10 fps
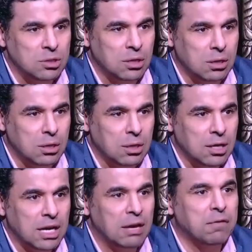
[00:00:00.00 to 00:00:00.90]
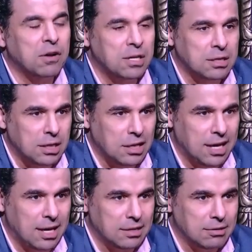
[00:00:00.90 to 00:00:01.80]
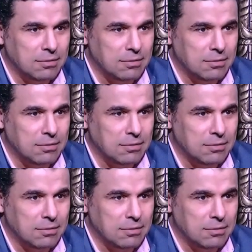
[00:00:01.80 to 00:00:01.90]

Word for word: يظهر كان في قناه النادي الاهلي